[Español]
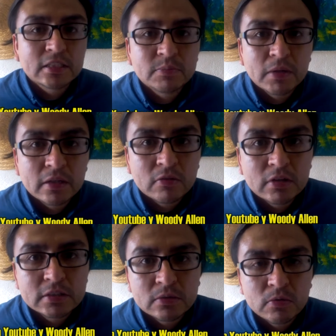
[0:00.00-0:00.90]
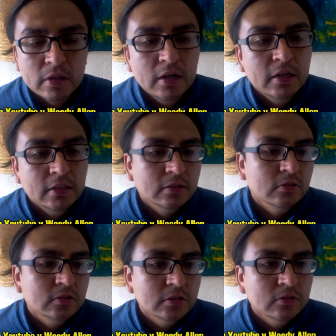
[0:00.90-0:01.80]
de las películas de Woody Allen,
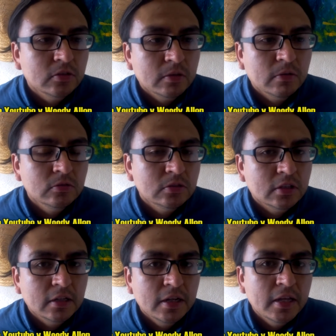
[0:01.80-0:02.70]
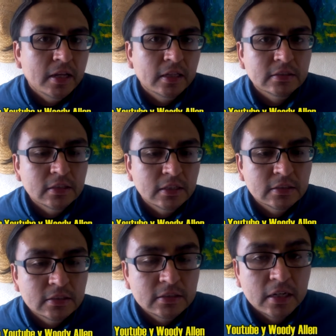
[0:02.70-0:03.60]
entonces no te va a gustar. Y hasta
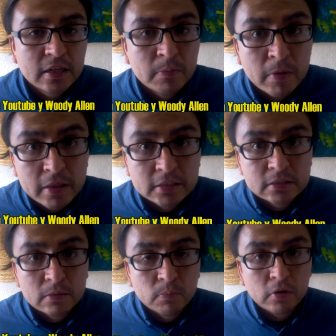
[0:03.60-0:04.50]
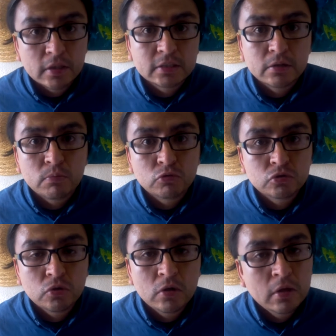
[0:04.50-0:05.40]
esa estrella y media se te puede hacer
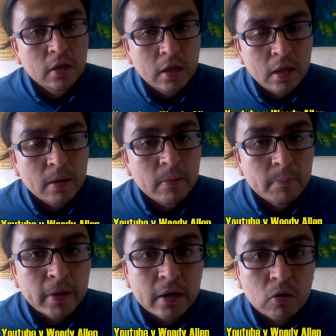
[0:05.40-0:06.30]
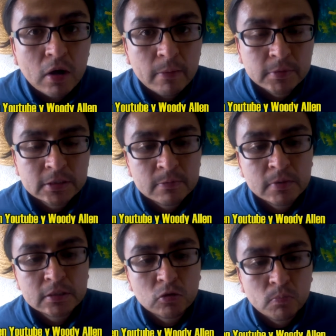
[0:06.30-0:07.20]
mucho. Pero a mí se
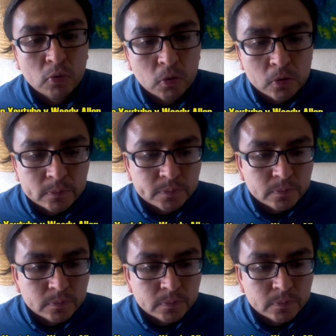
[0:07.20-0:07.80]
me hizo poco.